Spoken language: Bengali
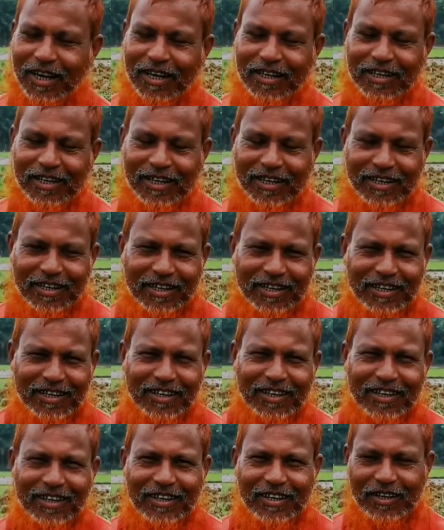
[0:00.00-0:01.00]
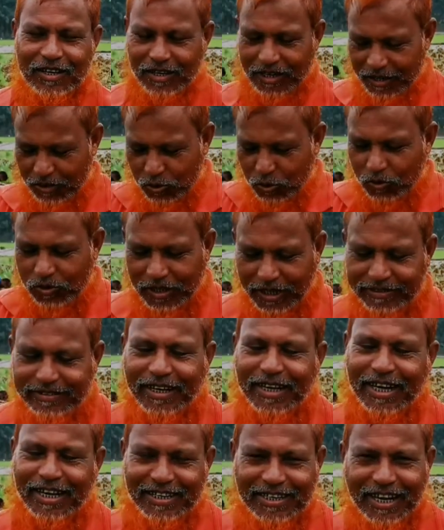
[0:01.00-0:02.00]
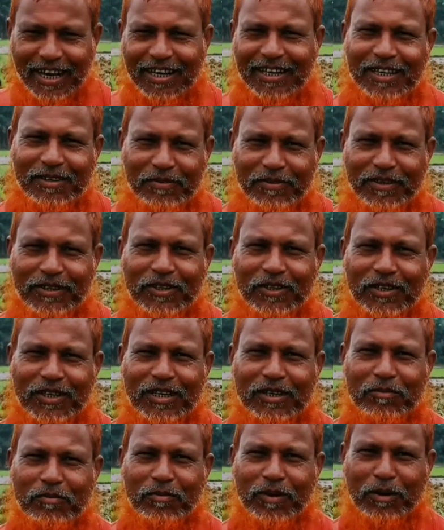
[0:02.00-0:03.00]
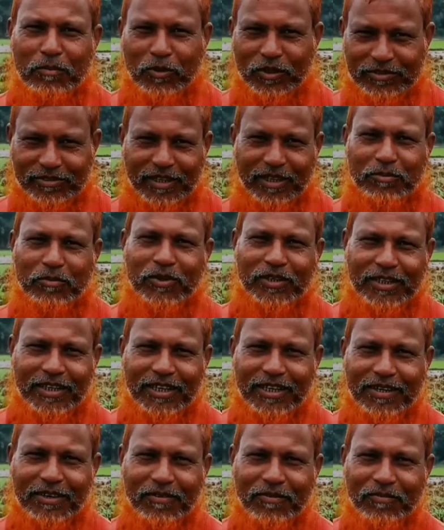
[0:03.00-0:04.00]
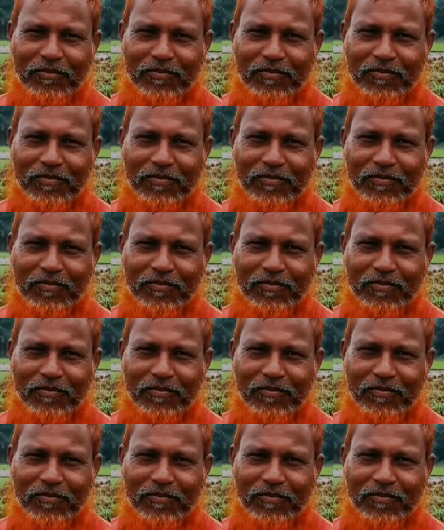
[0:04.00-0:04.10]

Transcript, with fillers: না না না এই শুকনো জায়গায় ঢাকির ভিতর কিংবা বস্তার মধ্যে